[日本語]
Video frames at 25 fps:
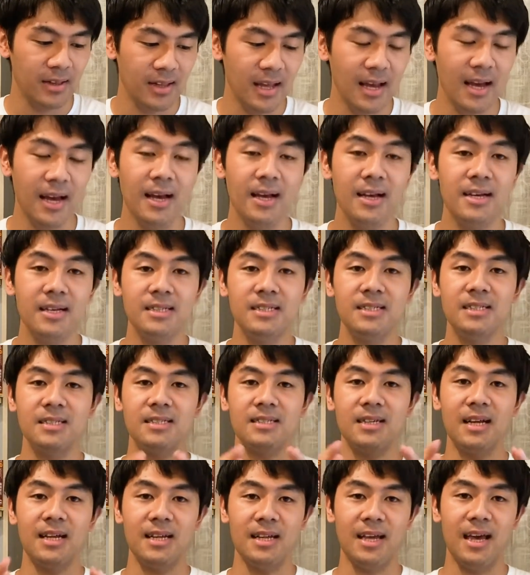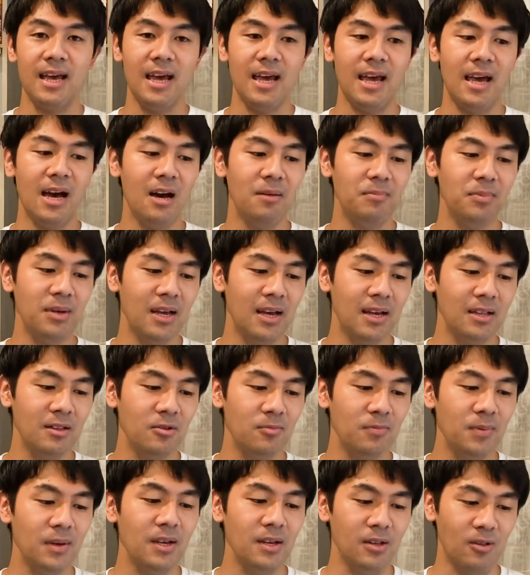で実際に
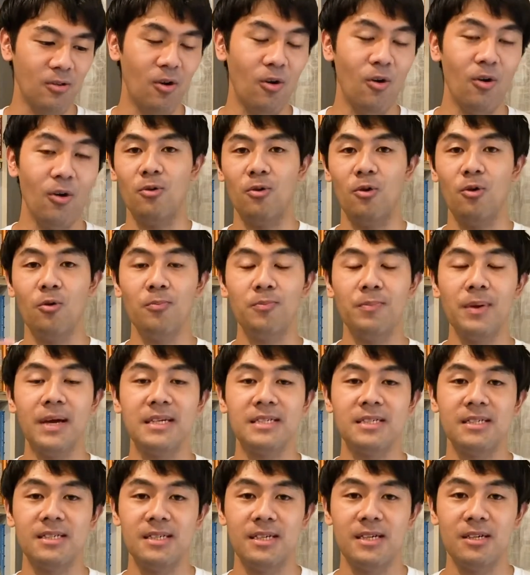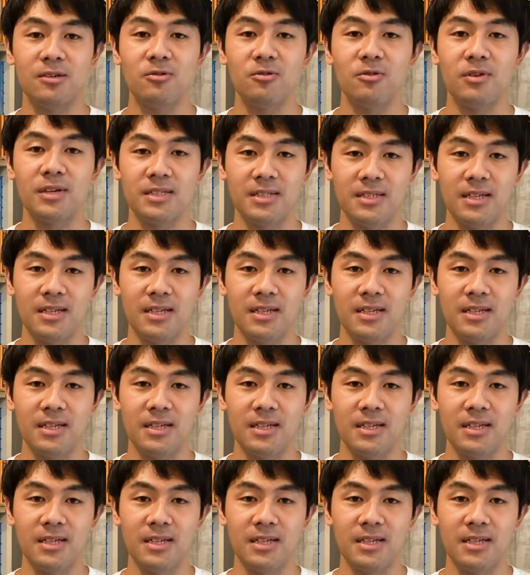Airbnb のホームページに行くとで